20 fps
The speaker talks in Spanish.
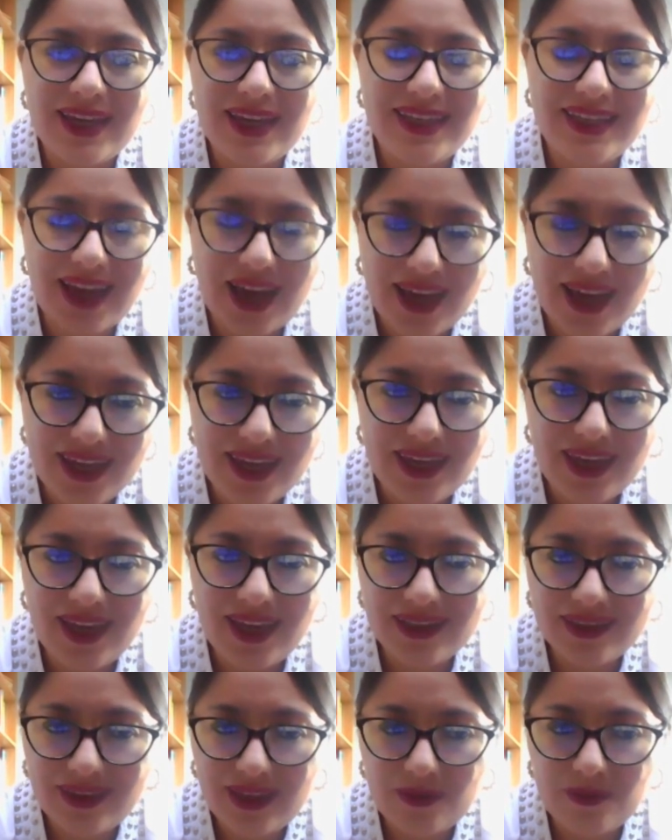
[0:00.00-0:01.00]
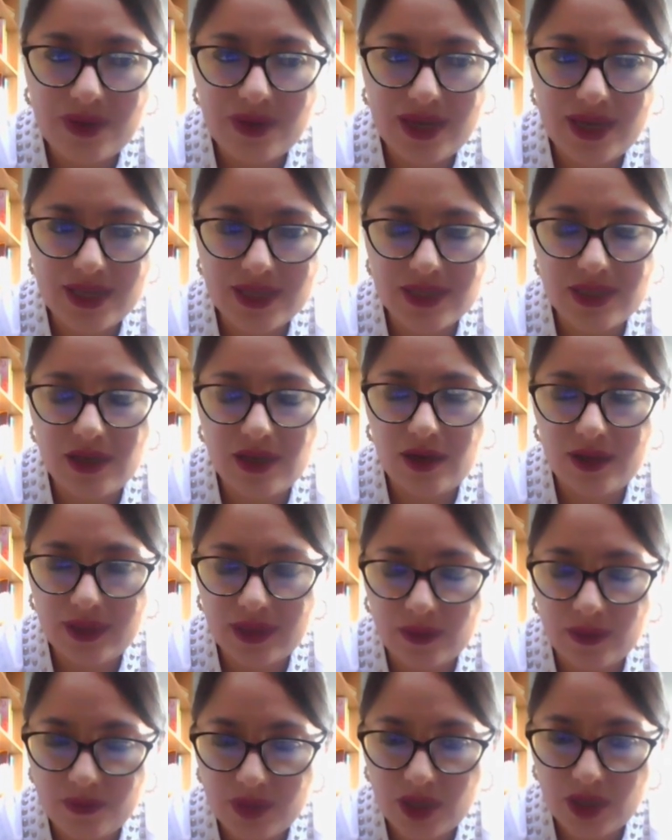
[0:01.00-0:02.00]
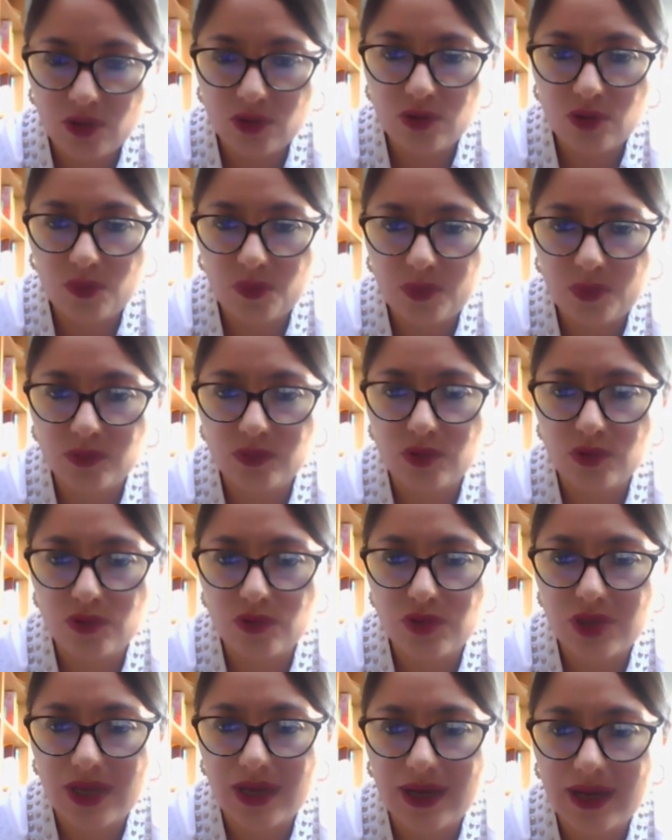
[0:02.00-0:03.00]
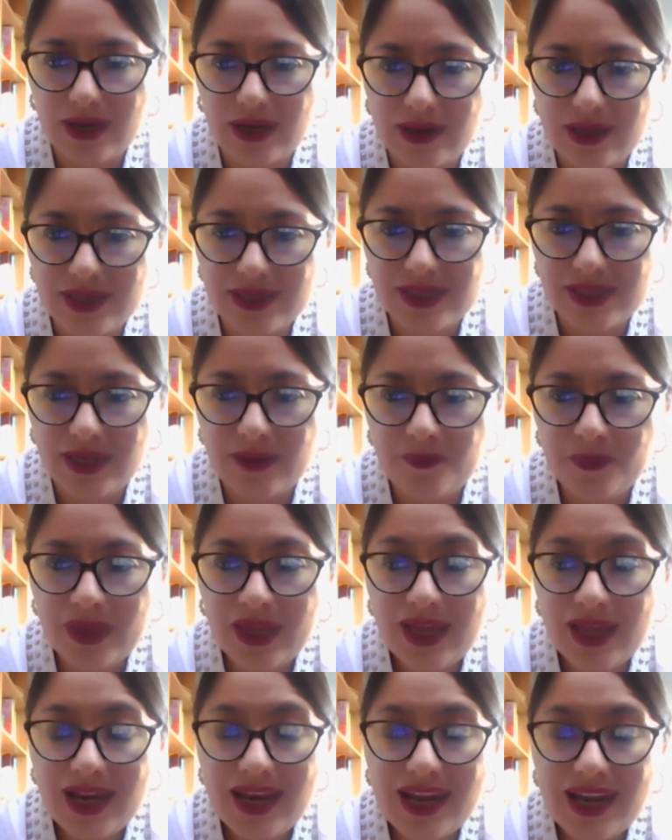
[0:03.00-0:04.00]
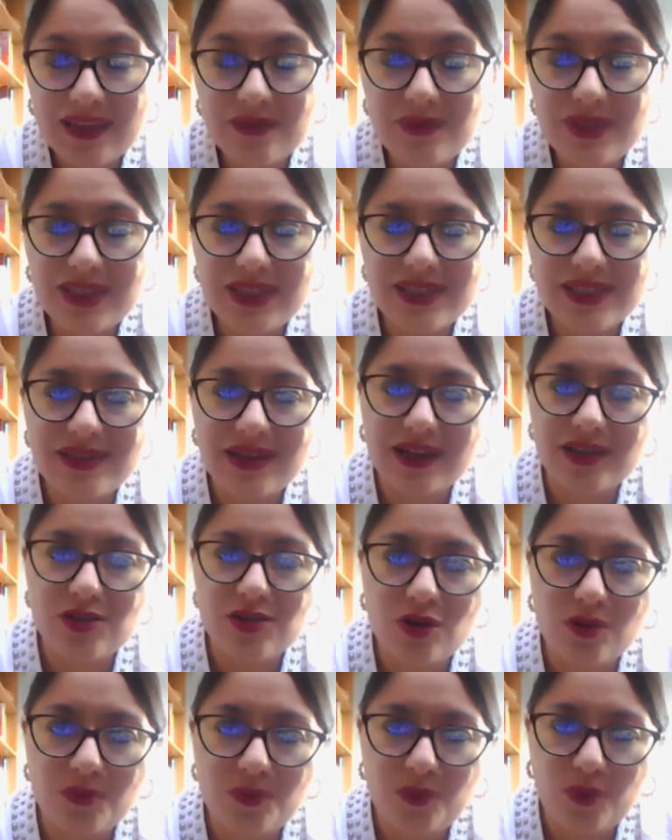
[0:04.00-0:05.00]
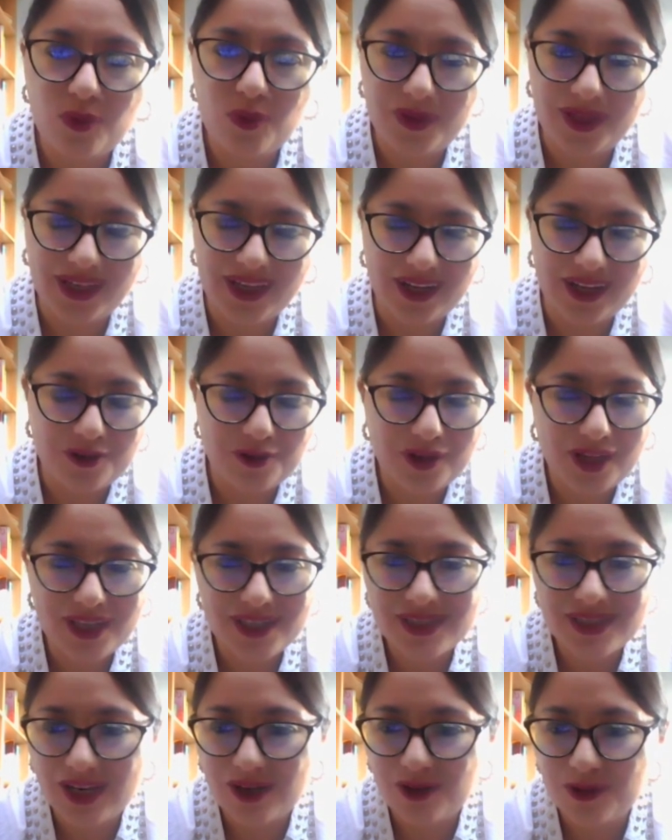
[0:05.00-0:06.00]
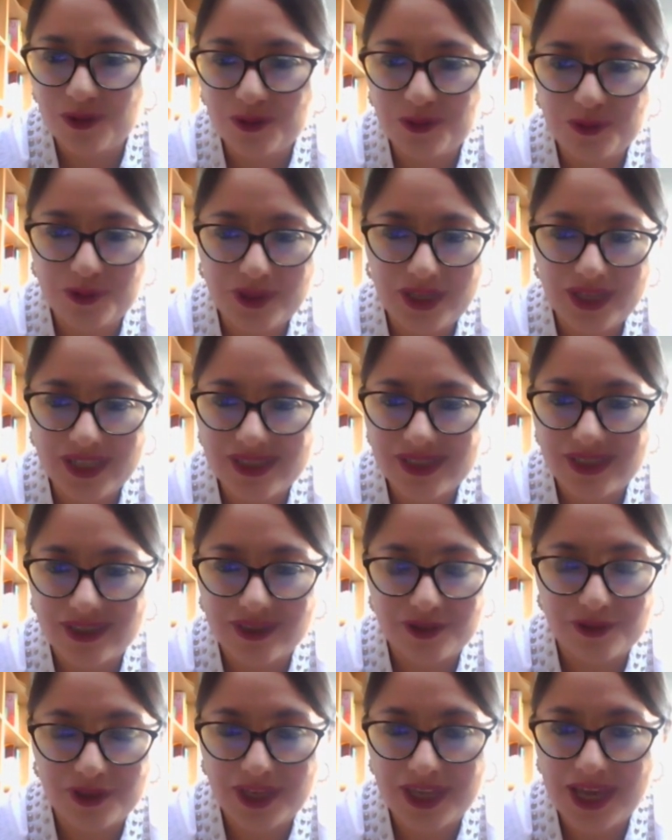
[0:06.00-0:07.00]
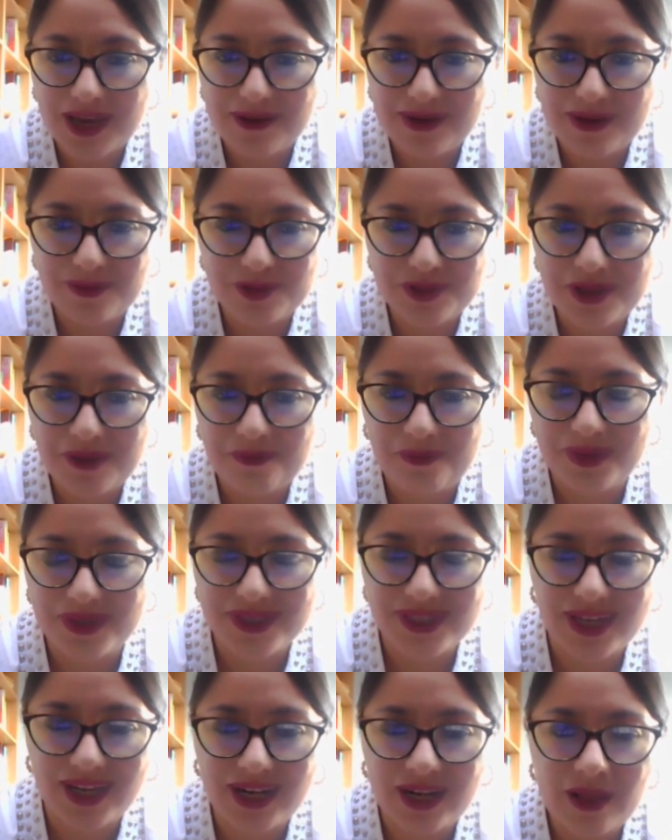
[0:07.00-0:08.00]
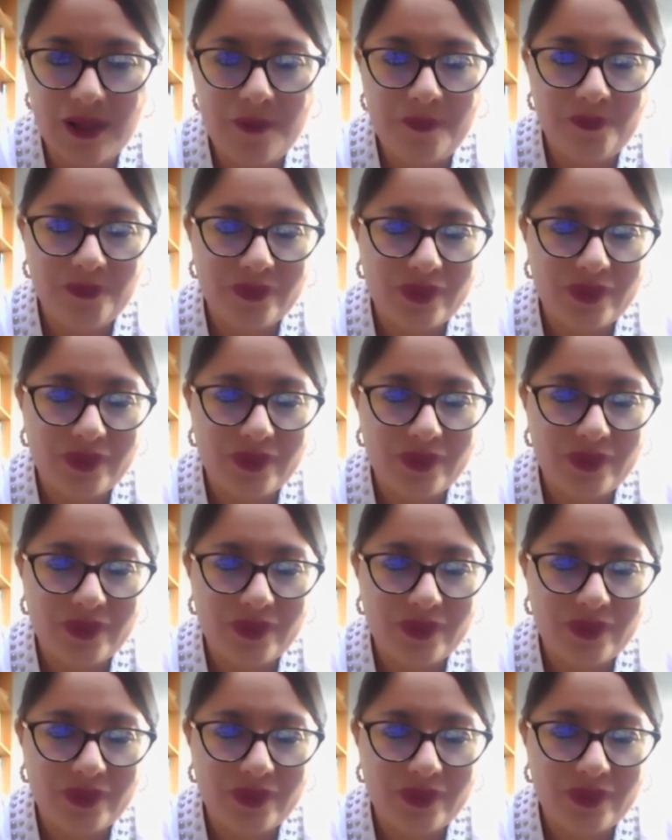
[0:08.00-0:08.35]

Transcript: Y ahí el tema es también otro punto que usted acaba de decir, la administración pública, con esta locura, exacto, que ya vamos a empezar